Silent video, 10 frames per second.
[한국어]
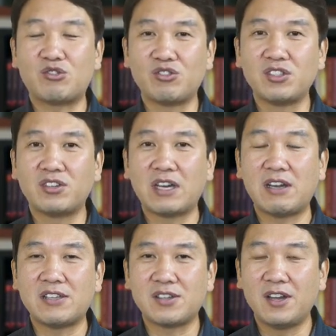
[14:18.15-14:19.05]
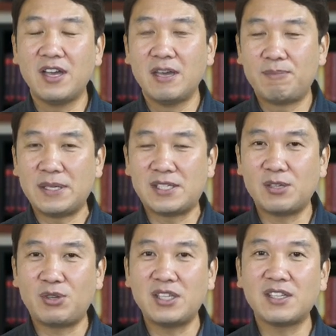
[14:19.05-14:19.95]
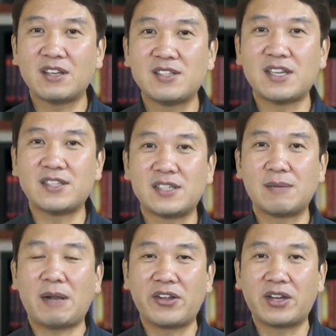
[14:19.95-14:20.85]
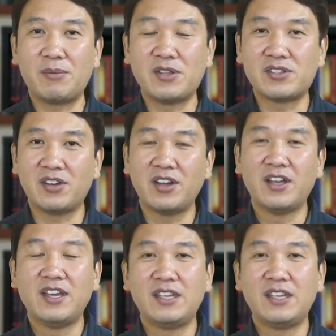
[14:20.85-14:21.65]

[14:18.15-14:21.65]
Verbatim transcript: 중력에 의해서 빛이 휜다는 사실을 발견하면서